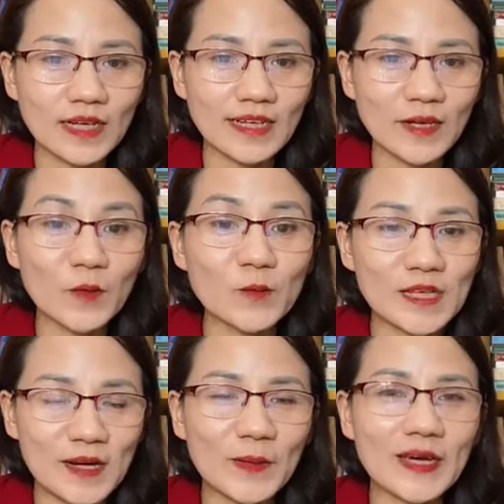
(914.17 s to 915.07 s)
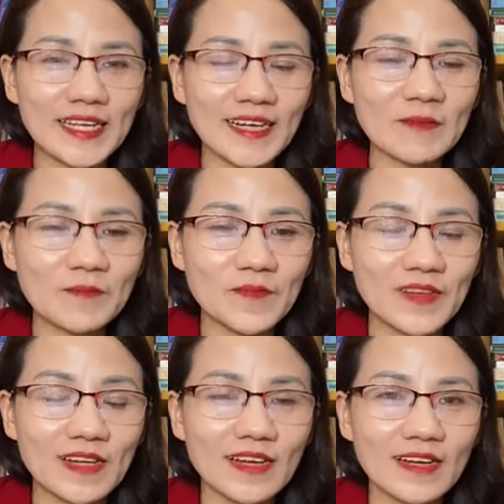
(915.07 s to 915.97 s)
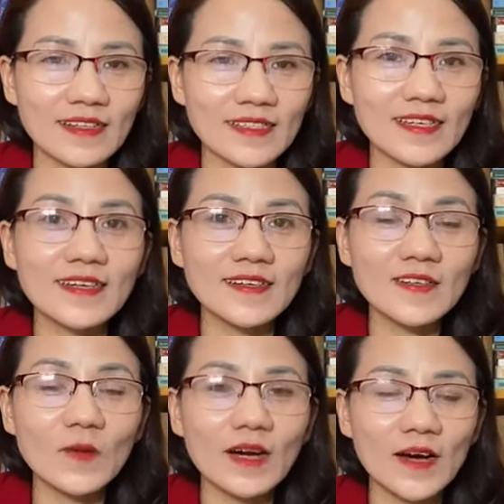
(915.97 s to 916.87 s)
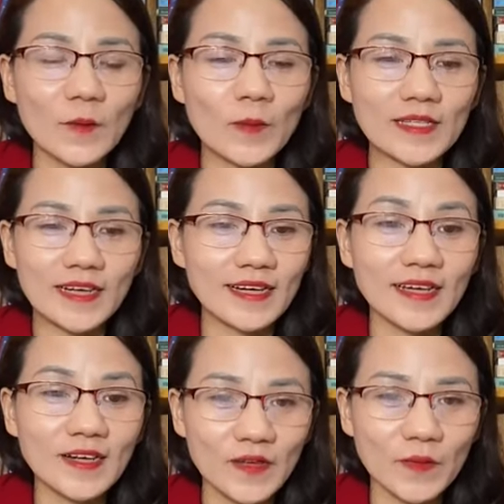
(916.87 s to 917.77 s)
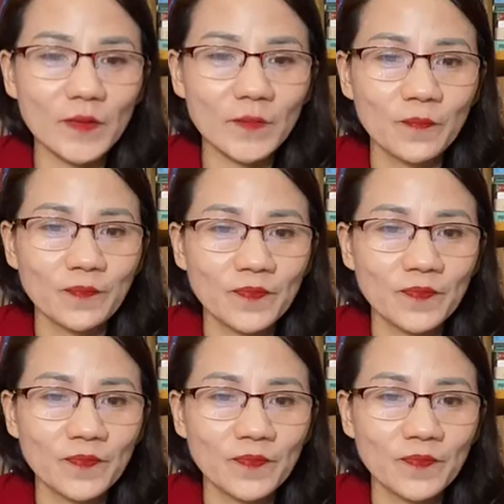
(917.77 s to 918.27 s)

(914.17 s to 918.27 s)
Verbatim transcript: chúng ta hãy cùng rèn luyện nhé thì đây là những kiến thức khoa học người ta đã nghiên cứu